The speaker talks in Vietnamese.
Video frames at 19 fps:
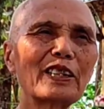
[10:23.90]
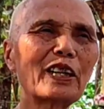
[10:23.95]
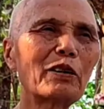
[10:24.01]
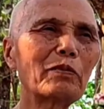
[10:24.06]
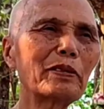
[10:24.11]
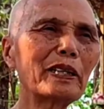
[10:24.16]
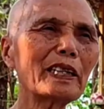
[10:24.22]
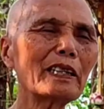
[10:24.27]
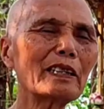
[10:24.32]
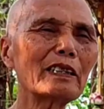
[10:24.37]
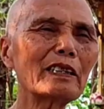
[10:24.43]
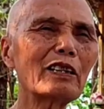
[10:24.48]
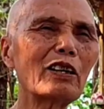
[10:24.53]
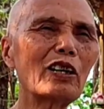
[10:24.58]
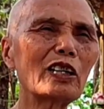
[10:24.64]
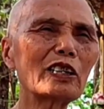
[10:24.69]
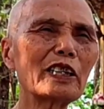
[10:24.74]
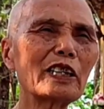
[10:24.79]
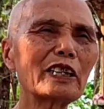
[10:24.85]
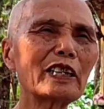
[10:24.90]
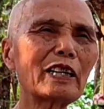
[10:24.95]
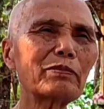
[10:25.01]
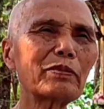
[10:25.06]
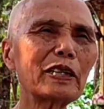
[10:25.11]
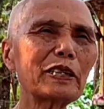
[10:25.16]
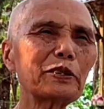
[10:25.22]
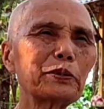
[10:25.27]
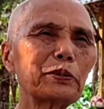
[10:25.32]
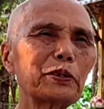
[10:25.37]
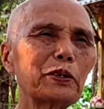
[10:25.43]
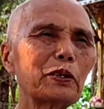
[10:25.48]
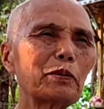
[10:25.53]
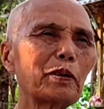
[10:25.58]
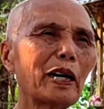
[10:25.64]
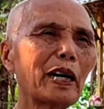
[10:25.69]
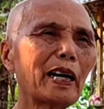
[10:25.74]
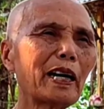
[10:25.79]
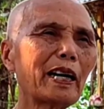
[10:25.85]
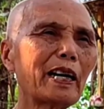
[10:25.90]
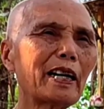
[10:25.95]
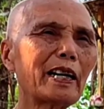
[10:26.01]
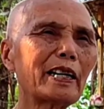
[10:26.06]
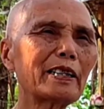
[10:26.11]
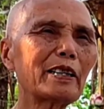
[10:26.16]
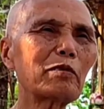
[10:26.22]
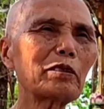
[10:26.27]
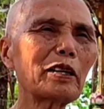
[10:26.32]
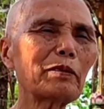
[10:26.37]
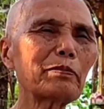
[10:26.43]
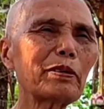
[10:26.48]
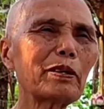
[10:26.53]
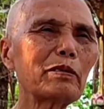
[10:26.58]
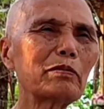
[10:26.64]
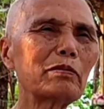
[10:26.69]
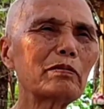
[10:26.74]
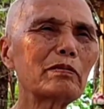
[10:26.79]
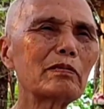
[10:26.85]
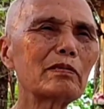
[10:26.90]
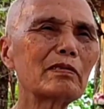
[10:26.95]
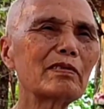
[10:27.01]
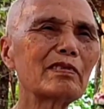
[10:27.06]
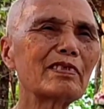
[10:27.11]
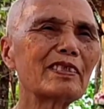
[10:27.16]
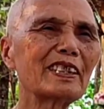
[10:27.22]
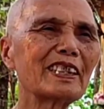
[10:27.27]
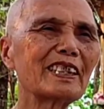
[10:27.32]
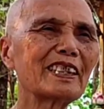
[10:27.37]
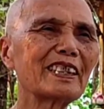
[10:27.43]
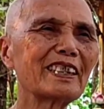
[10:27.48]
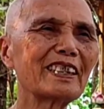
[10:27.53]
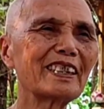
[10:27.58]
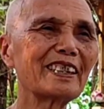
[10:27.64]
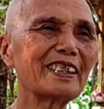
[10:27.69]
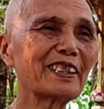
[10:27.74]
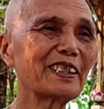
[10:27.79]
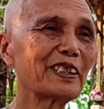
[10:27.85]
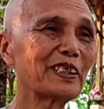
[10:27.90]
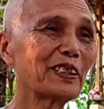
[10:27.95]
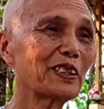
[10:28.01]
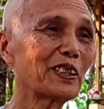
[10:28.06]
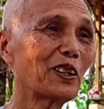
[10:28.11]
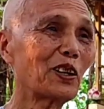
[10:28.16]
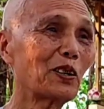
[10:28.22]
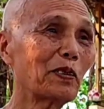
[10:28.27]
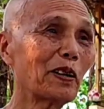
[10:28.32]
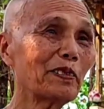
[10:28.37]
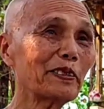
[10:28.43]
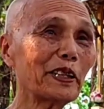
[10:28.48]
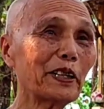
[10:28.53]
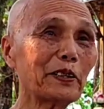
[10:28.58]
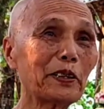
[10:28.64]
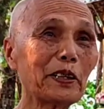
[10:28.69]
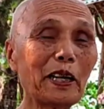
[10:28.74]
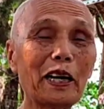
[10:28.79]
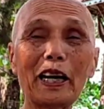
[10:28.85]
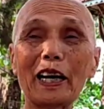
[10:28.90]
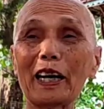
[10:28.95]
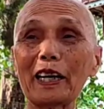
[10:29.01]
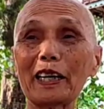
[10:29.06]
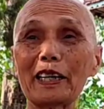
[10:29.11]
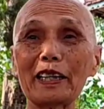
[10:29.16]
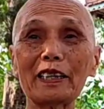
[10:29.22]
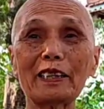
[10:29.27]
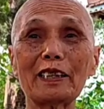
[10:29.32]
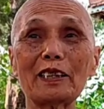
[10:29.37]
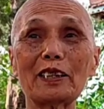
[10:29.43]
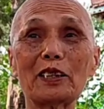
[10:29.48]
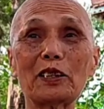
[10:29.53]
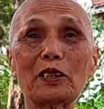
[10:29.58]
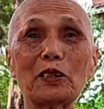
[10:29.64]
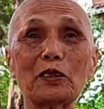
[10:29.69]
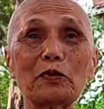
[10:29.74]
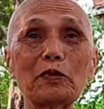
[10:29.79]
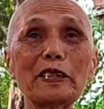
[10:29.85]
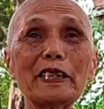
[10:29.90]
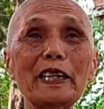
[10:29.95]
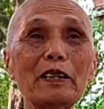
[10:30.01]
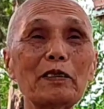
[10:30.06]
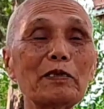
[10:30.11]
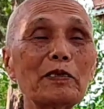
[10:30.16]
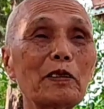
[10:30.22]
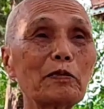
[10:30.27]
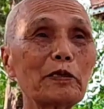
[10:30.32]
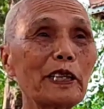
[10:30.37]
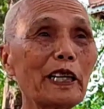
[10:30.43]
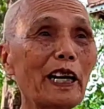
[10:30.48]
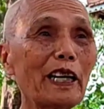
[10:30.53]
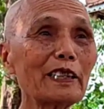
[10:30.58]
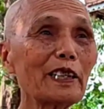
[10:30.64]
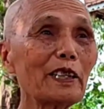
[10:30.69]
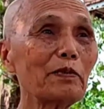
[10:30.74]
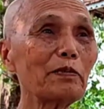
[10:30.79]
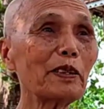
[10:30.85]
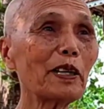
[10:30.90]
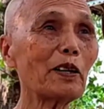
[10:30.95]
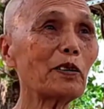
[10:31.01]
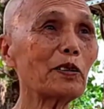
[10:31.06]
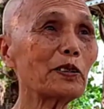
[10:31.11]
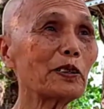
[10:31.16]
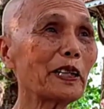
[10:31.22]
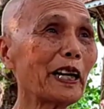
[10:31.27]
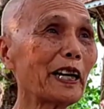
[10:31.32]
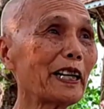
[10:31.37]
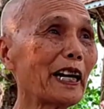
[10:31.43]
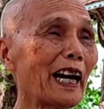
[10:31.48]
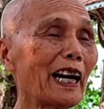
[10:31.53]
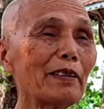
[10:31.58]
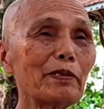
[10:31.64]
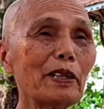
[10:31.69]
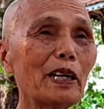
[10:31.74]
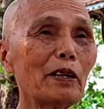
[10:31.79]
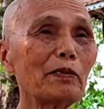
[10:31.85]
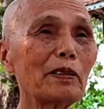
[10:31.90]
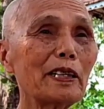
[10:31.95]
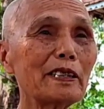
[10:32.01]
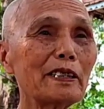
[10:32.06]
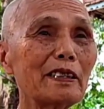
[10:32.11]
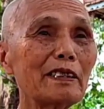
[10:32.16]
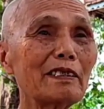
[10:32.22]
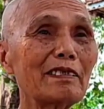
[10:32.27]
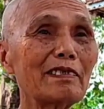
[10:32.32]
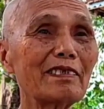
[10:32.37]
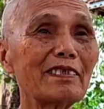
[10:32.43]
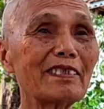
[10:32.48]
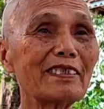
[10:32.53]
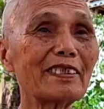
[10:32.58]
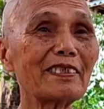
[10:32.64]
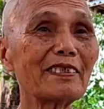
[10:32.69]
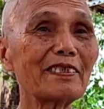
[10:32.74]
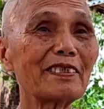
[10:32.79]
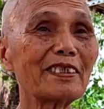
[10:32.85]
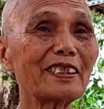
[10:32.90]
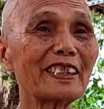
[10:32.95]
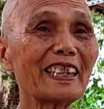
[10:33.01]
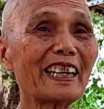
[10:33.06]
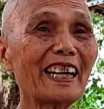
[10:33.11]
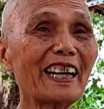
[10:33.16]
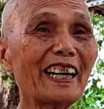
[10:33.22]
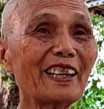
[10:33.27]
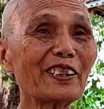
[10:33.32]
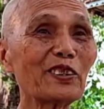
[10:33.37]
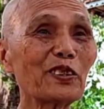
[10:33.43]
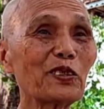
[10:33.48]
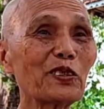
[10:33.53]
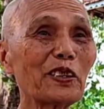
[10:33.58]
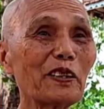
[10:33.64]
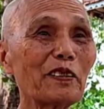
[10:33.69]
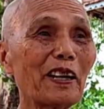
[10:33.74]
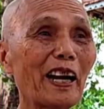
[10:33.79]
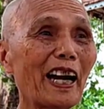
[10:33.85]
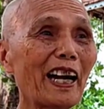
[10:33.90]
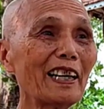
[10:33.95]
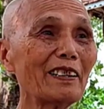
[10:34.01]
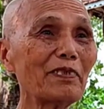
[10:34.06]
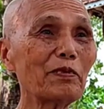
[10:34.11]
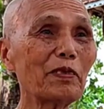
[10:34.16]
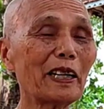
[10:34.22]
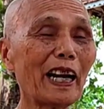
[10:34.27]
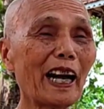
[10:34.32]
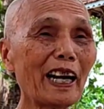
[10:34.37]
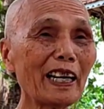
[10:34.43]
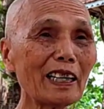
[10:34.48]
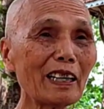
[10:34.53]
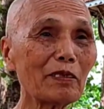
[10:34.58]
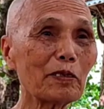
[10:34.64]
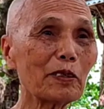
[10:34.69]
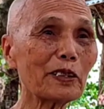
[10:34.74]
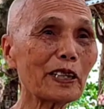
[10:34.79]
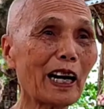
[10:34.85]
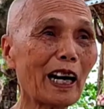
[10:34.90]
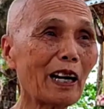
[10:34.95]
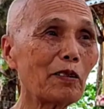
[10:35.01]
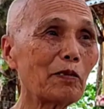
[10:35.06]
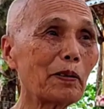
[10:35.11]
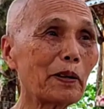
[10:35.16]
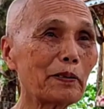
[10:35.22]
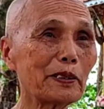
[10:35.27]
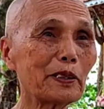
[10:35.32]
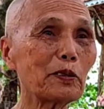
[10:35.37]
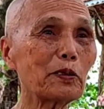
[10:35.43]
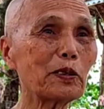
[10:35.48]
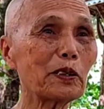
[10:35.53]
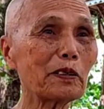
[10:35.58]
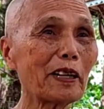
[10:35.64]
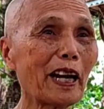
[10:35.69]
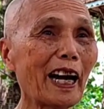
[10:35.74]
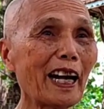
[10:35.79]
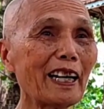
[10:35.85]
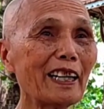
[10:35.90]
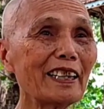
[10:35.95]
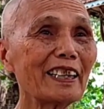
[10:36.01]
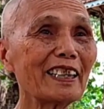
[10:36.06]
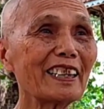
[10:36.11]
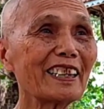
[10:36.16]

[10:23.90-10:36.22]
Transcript: không biết được còn chừng năm cái chùa mà độc lập không còn bao nhiêu là quý ông cộng sản tớp thâu về đảng mấy ông hết à, tu theo đảng mà đảng không có đạo mà tu theo đảng